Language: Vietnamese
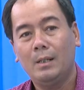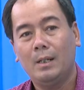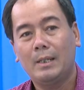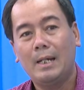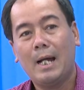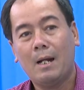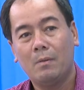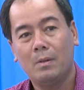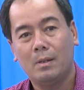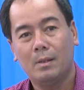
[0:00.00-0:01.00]
tác công đoàn
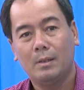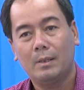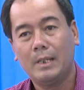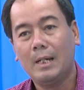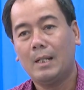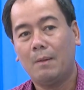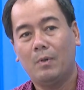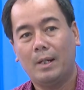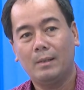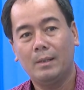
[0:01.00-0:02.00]
ở các đơn vị địa phương
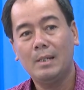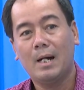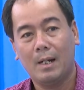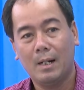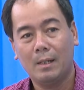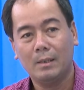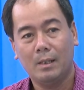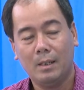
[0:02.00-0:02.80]
trên địa bàn huyện Càng Long